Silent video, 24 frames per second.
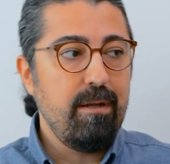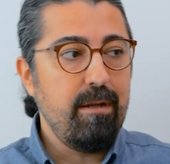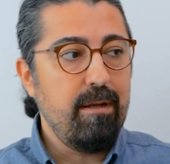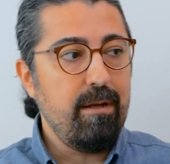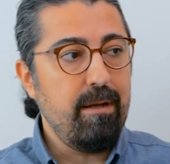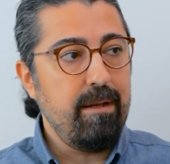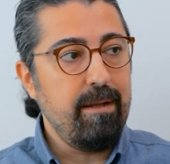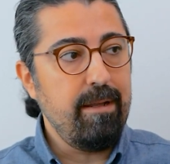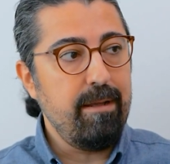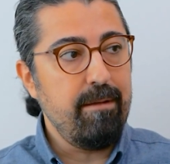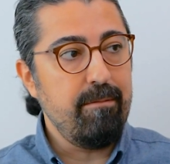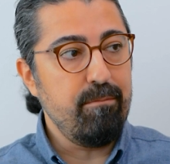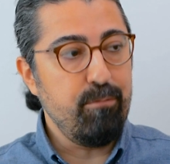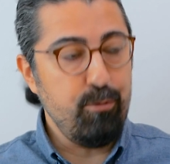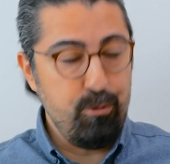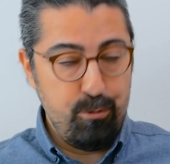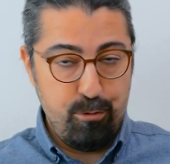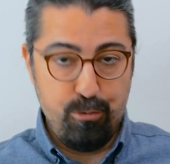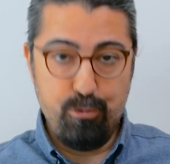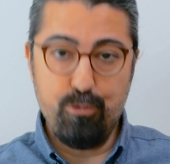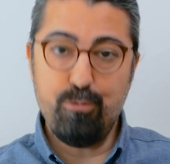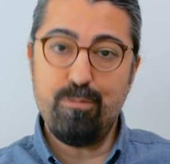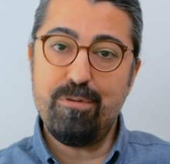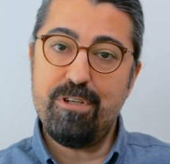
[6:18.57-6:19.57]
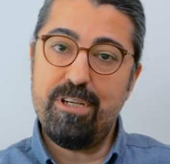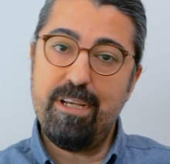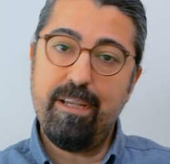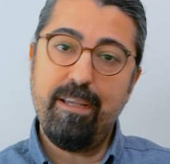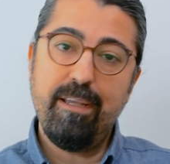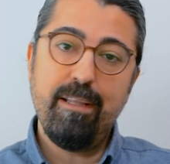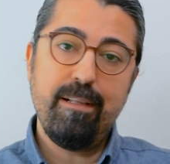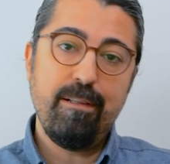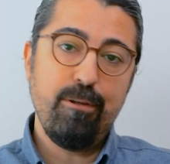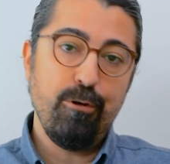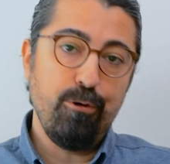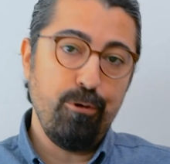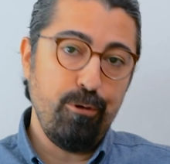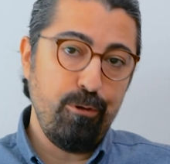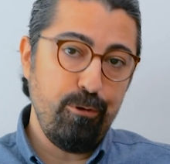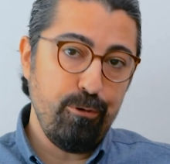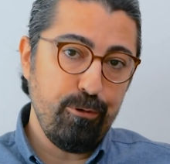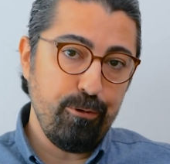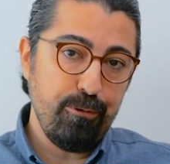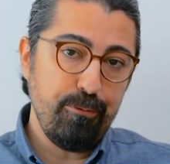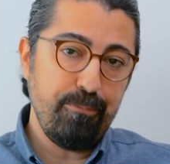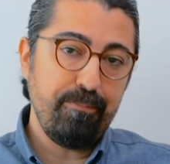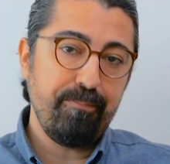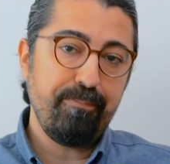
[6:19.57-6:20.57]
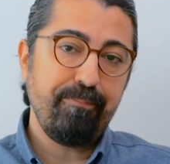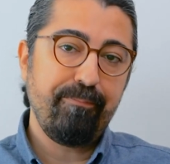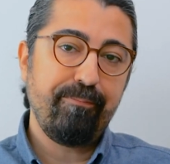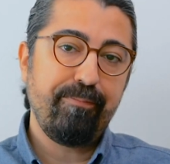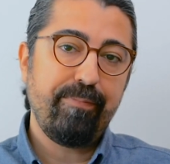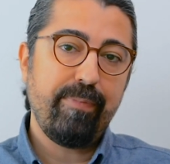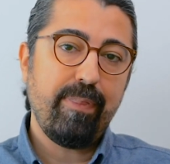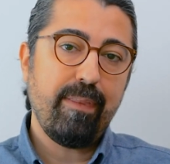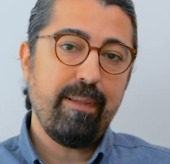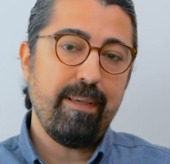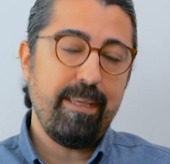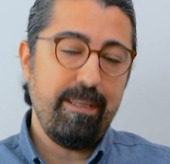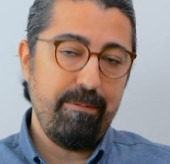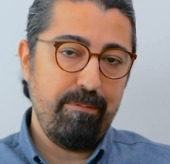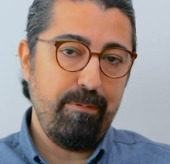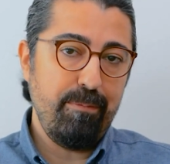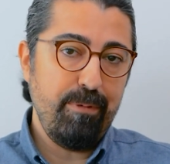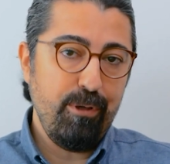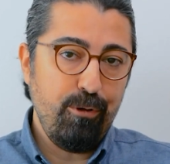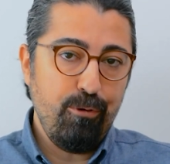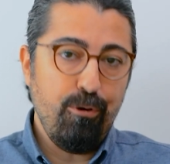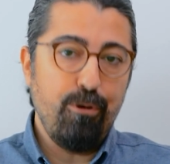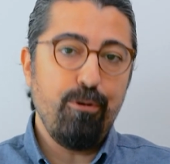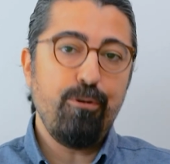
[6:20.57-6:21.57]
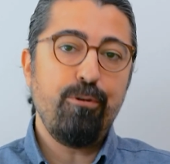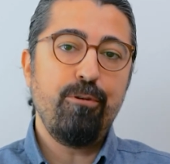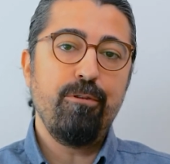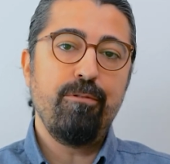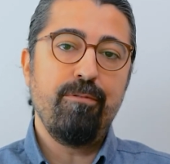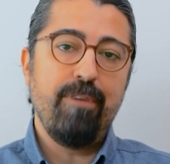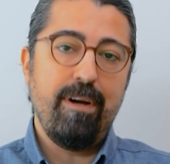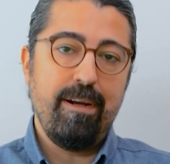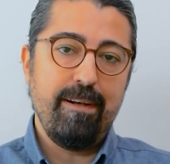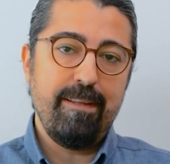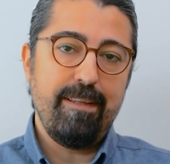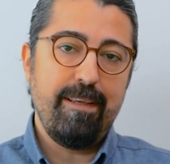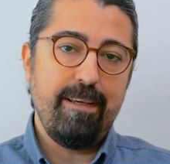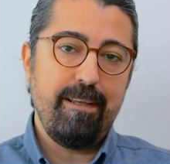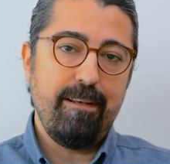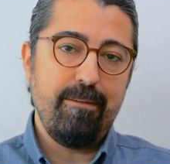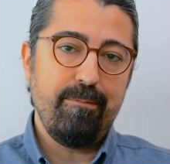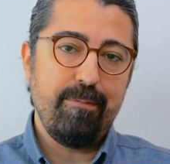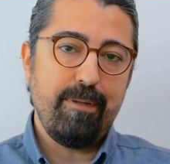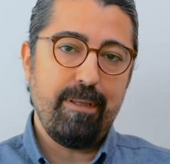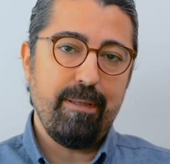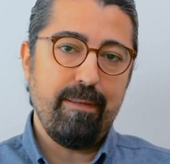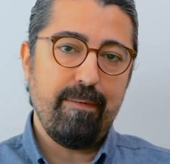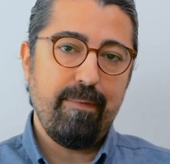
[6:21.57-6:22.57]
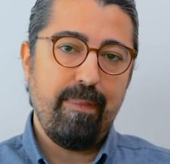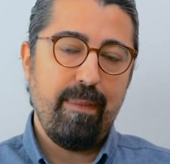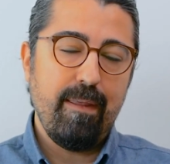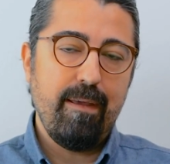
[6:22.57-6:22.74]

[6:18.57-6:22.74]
hani mutsuz bir şekilde ölürüm gibi bir korkun var diyelim ki.